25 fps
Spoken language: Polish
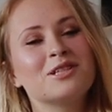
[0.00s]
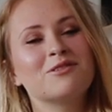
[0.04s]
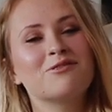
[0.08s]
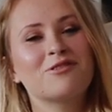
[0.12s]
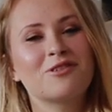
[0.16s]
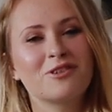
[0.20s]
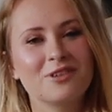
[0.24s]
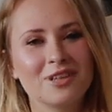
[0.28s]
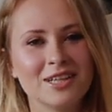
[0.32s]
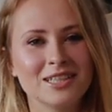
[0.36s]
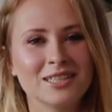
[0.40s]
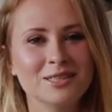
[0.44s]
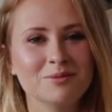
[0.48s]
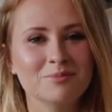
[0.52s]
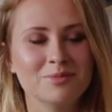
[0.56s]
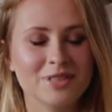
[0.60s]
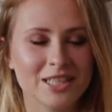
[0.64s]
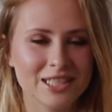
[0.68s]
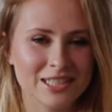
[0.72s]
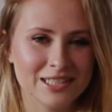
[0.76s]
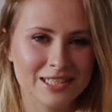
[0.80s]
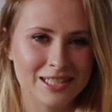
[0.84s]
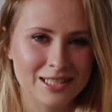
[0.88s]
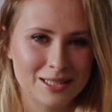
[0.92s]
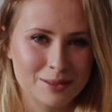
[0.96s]
się w kolejnym
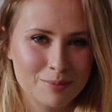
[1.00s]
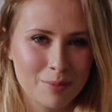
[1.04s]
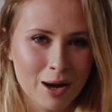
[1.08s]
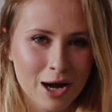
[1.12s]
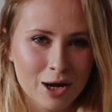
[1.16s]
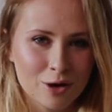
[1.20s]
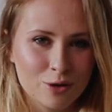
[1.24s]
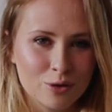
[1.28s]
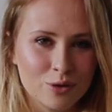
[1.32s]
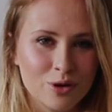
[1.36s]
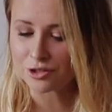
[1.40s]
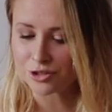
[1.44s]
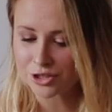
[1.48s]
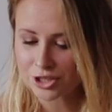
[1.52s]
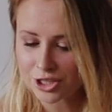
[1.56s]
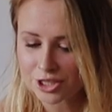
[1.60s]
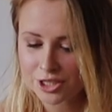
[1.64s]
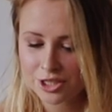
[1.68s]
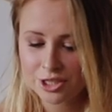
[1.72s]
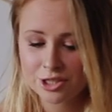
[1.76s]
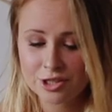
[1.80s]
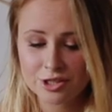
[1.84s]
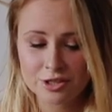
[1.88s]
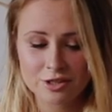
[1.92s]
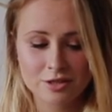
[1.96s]
teście smaku.
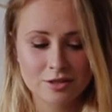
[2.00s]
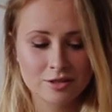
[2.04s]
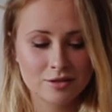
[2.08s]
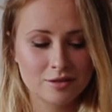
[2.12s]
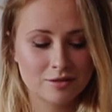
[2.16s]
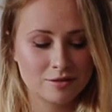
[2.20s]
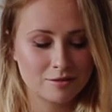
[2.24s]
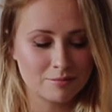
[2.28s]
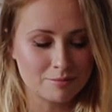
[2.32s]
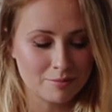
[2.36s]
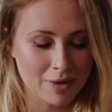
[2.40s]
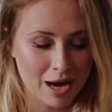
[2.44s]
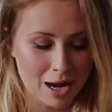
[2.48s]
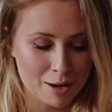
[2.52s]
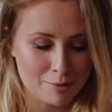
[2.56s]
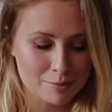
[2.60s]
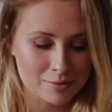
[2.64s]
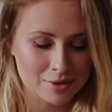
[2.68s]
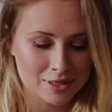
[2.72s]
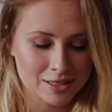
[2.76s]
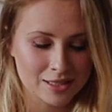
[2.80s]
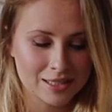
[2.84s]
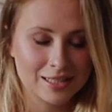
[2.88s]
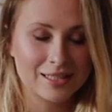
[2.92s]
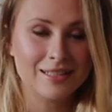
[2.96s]
Dziś
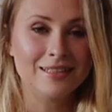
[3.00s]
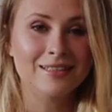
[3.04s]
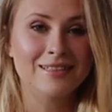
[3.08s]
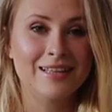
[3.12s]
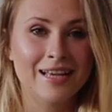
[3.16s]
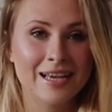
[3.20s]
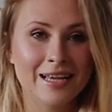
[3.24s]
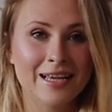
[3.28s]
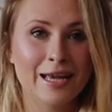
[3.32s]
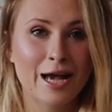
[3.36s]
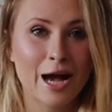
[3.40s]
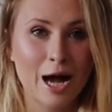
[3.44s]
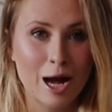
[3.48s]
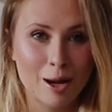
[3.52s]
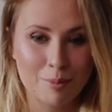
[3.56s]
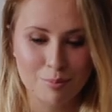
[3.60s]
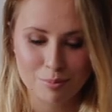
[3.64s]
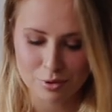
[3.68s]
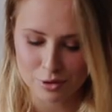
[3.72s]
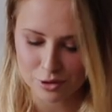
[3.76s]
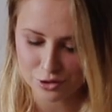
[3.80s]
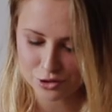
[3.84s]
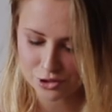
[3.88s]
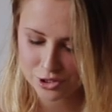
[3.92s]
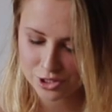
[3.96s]
mamy day
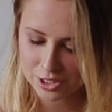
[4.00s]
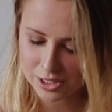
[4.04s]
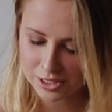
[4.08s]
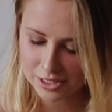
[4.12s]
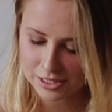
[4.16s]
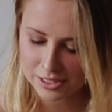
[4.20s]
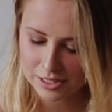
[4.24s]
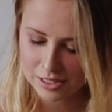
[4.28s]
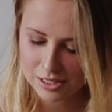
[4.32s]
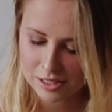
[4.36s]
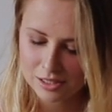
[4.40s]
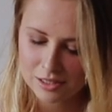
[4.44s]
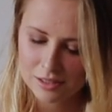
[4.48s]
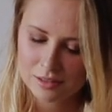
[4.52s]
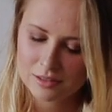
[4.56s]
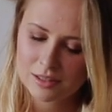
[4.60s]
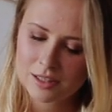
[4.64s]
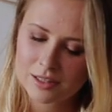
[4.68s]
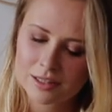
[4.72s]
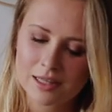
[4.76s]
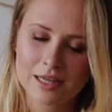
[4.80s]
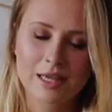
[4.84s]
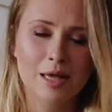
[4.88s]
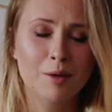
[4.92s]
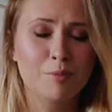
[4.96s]
up, czyli te
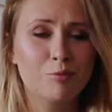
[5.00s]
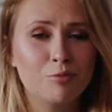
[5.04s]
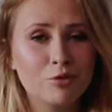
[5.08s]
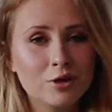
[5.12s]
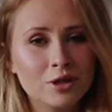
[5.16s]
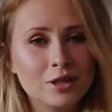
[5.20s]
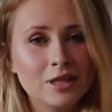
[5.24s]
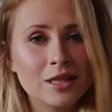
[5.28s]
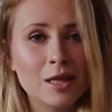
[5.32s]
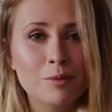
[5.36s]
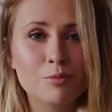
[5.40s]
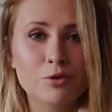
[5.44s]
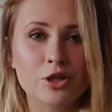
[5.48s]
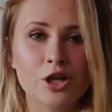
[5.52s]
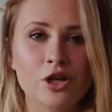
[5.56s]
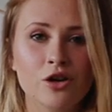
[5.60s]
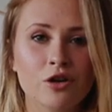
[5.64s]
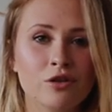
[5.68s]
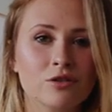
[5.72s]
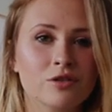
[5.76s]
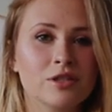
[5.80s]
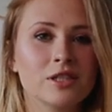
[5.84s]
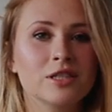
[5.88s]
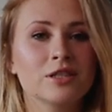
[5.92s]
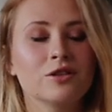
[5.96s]
takie płynne
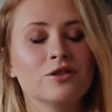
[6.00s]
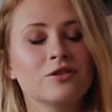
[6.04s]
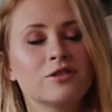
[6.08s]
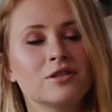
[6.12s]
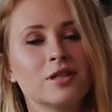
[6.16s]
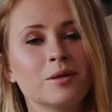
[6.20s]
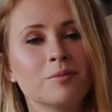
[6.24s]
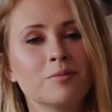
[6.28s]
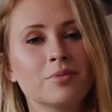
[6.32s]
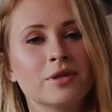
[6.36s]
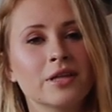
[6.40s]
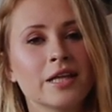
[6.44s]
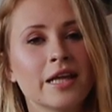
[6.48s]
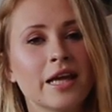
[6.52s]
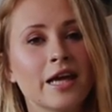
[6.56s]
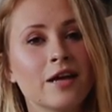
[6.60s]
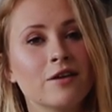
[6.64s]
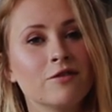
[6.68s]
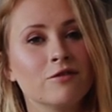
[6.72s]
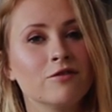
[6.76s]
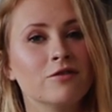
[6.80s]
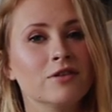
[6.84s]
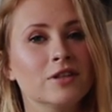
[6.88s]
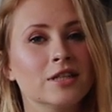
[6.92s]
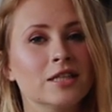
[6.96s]
przekąski dostępne
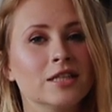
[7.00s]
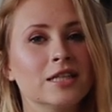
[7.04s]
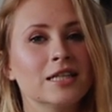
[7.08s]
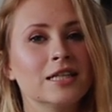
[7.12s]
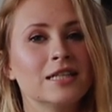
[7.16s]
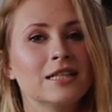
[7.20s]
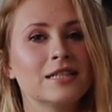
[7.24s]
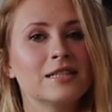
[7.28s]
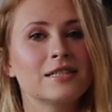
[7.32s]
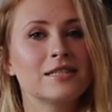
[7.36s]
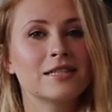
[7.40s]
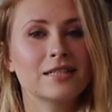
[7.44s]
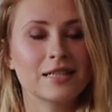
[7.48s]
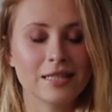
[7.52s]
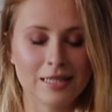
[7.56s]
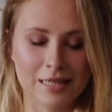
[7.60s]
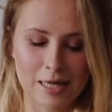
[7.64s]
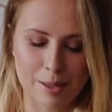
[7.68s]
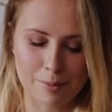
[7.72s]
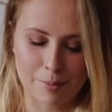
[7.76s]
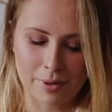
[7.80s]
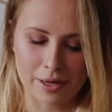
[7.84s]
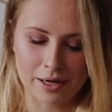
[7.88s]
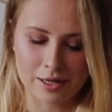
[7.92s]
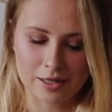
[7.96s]
w
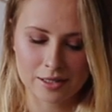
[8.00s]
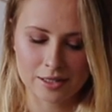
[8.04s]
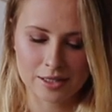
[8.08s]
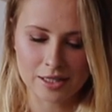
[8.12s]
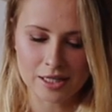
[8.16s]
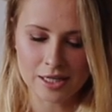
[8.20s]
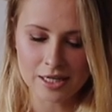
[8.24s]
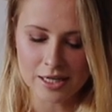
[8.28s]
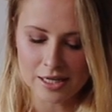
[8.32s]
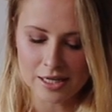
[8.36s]
sklepach.